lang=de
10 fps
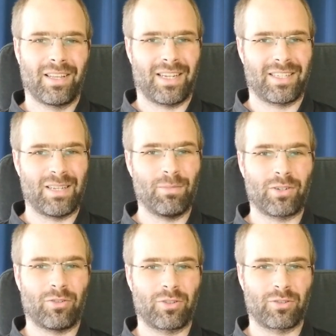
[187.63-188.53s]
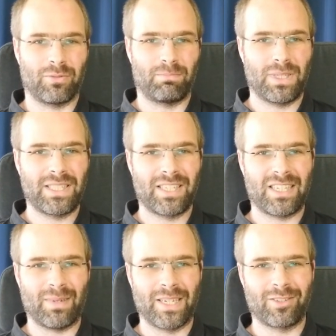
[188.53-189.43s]
Hatte immer noch so ein
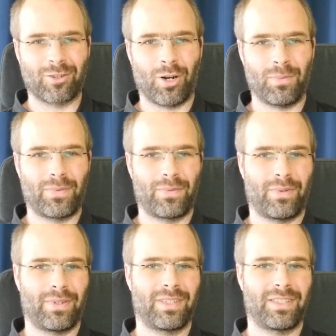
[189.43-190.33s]
bisschen im Hinterkopf